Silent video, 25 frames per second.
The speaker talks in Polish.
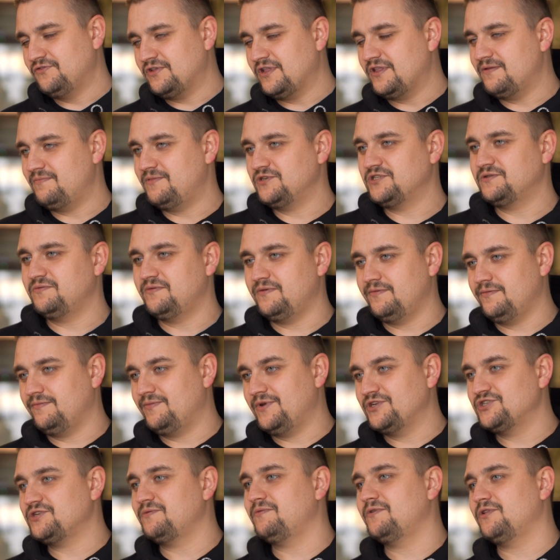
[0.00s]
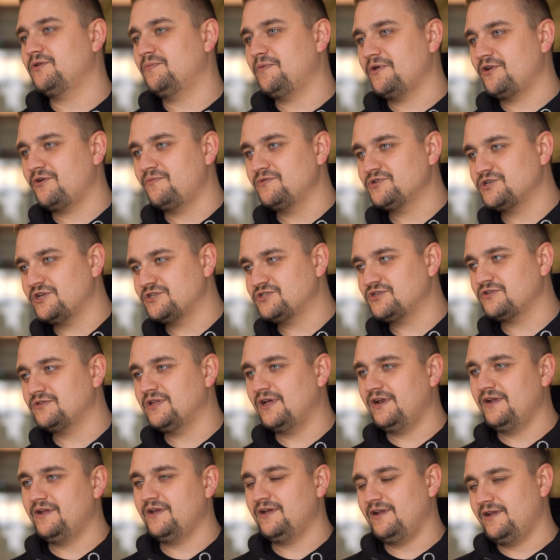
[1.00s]
wtedy będziemy, będziemy dopiero myśleć co
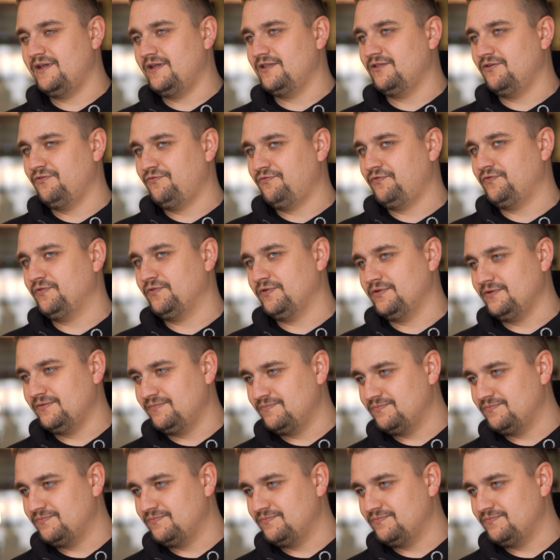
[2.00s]
dalej, ale no w,